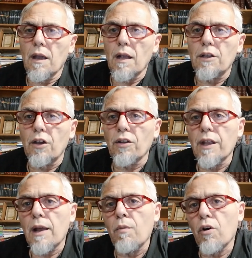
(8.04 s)
El dios
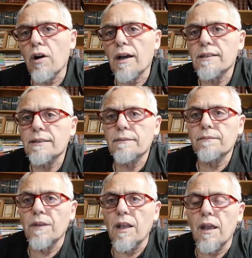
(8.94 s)
de las moscas,
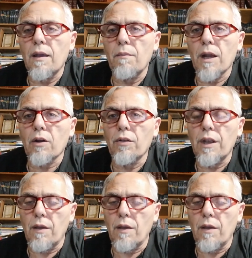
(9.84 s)
de Marco de